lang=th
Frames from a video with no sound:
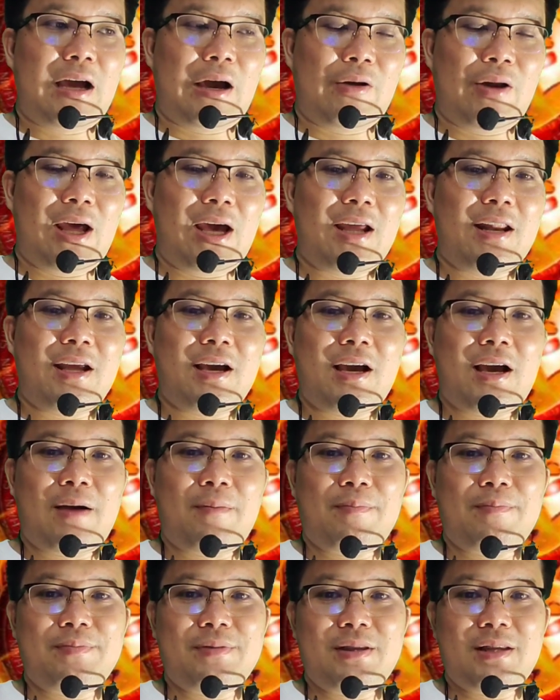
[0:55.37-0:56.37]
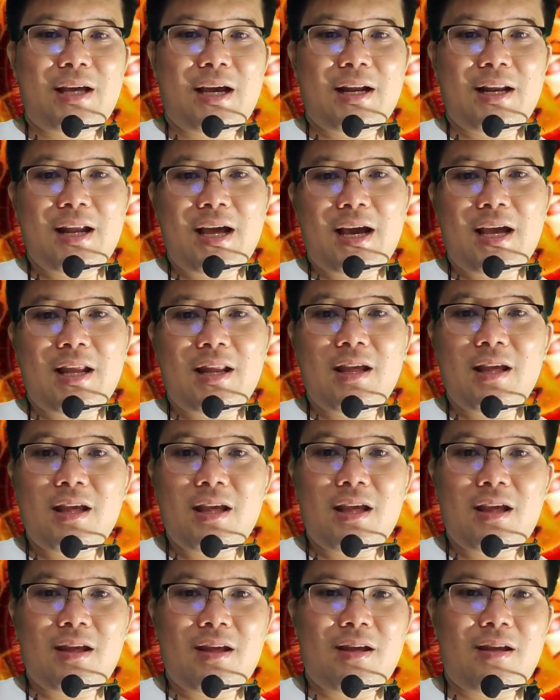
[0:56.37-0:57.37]
เอาแหละนะครับ ท่านใด
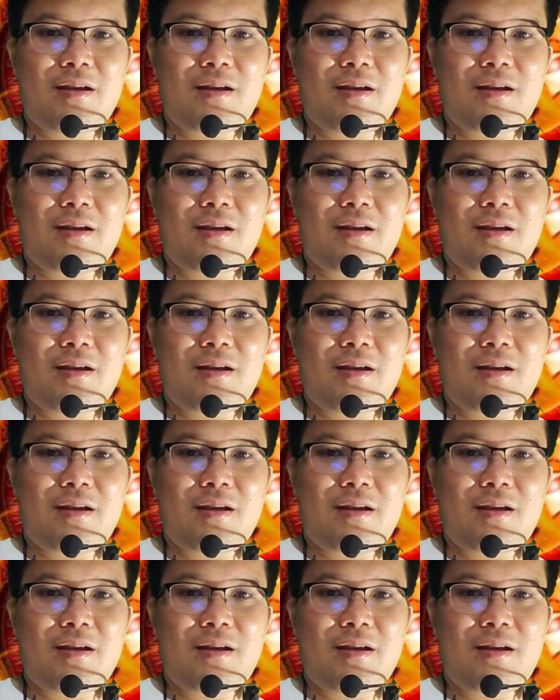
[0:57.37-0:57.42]
ที่